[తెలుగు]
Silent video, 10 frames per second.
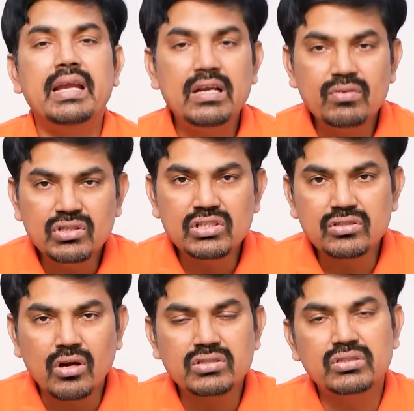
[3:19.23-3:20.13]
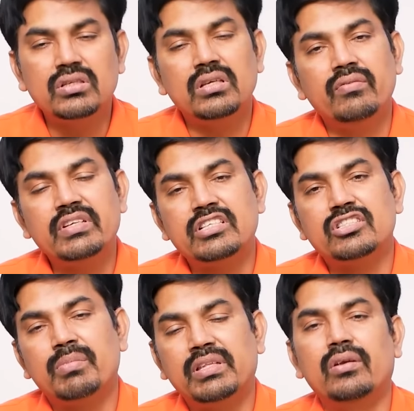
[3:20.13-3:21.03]
ఇండివిజువల్ స్టాక్స్ ఇన్వెస్ట్
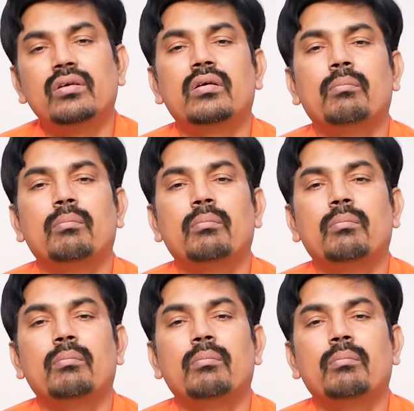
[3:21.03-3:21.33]
చేసే బదులు